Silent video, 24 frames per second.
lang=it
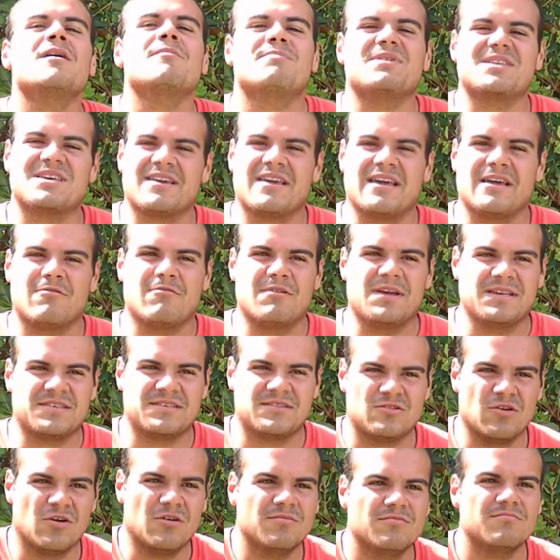Perché
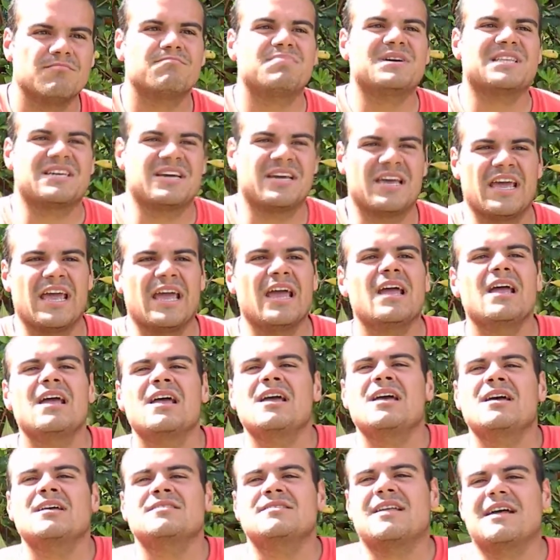questo? Perché
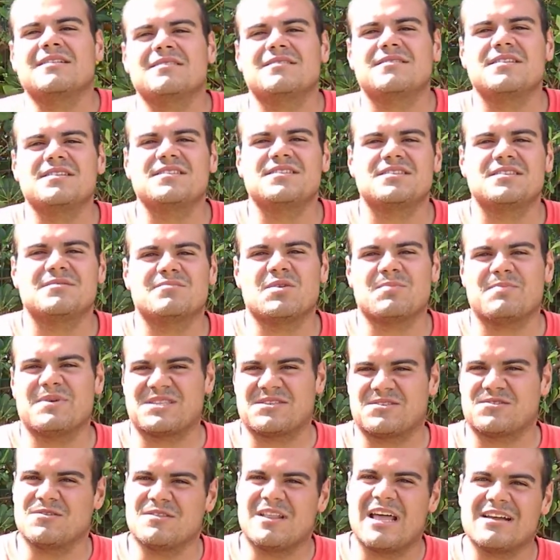tantissimi
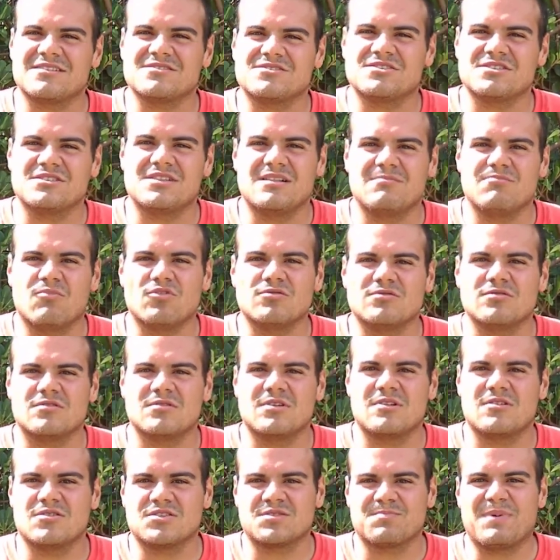personaggi del mondo
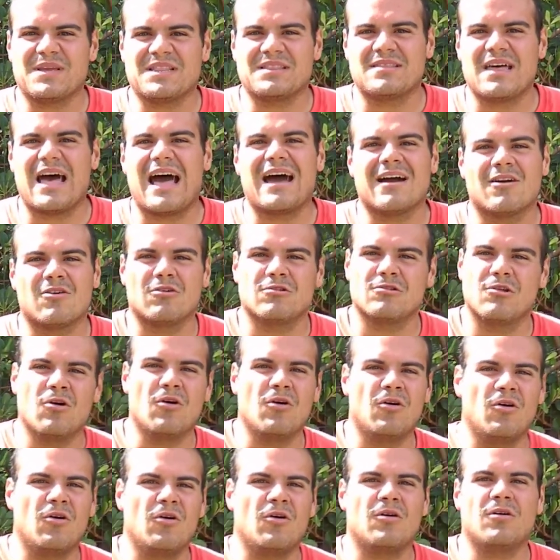dello
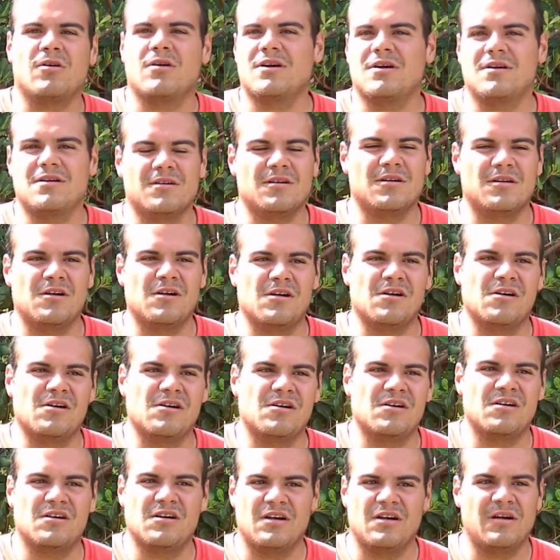spettacolo
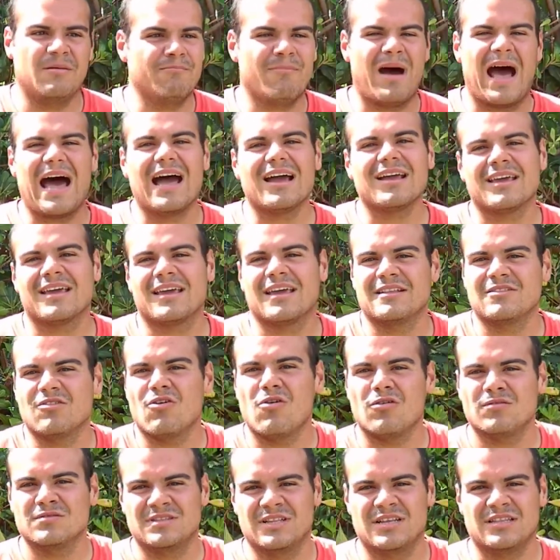eh, ma anche
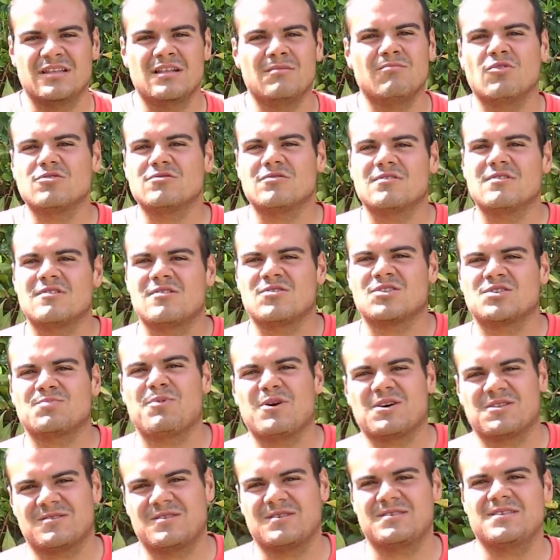non del mondo dello
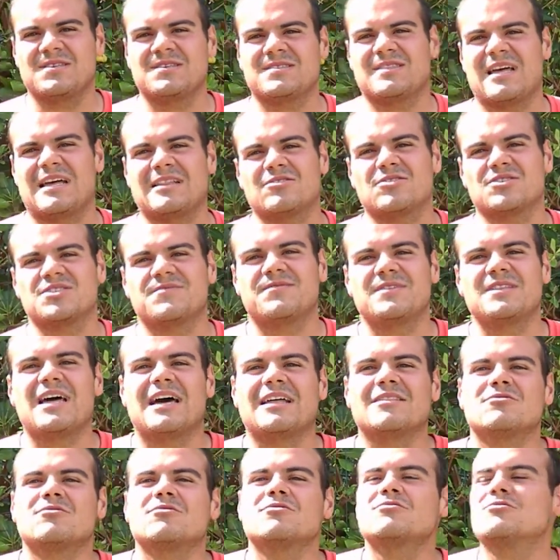sport si stanno
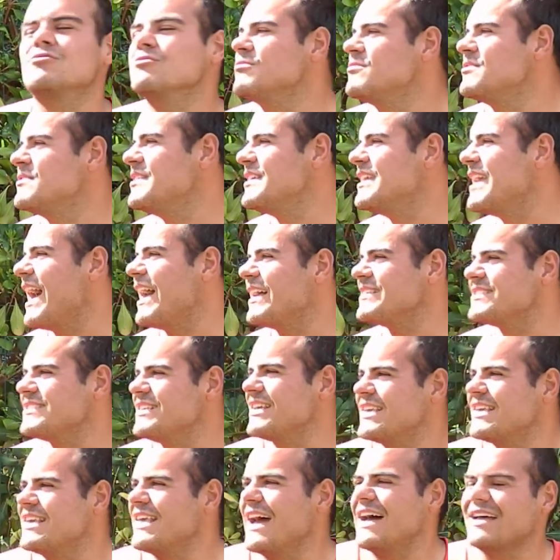sfidando tutti a
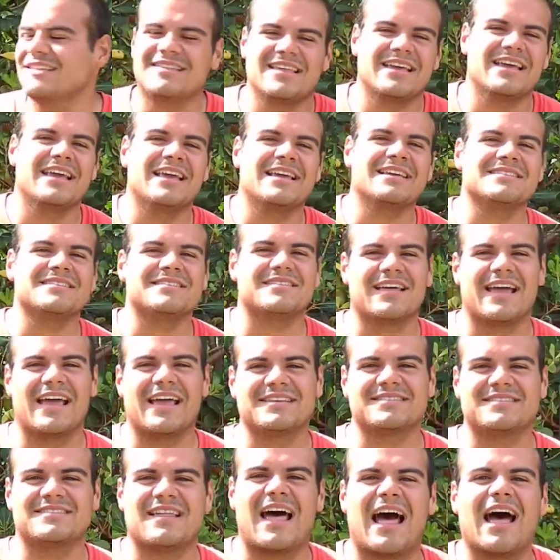secchiate in
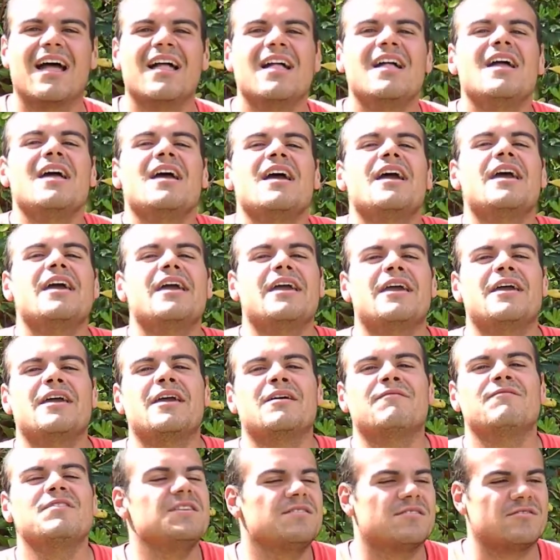testa
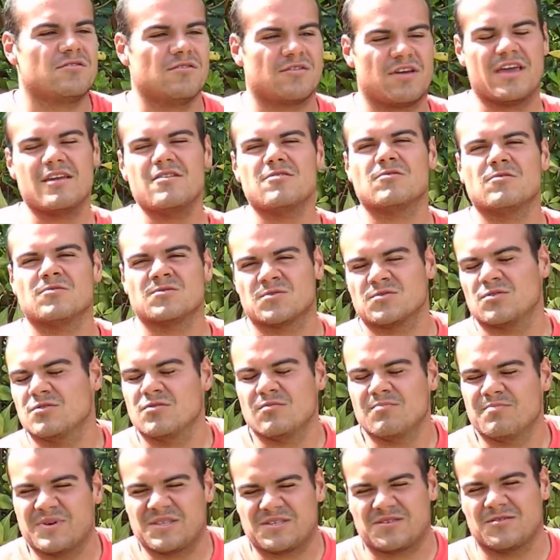e visto che io non
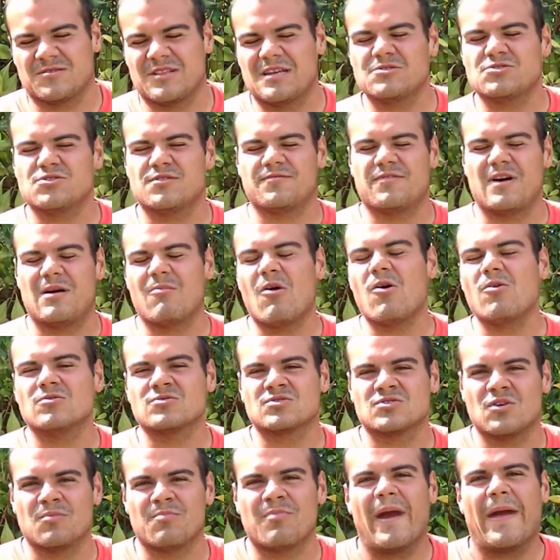sono un personaggio
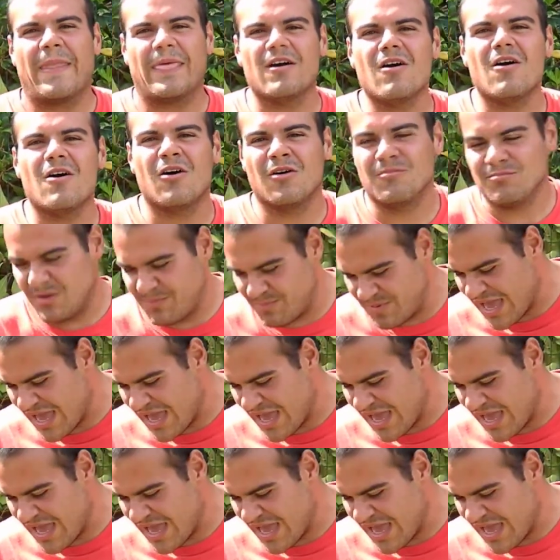famoso però mi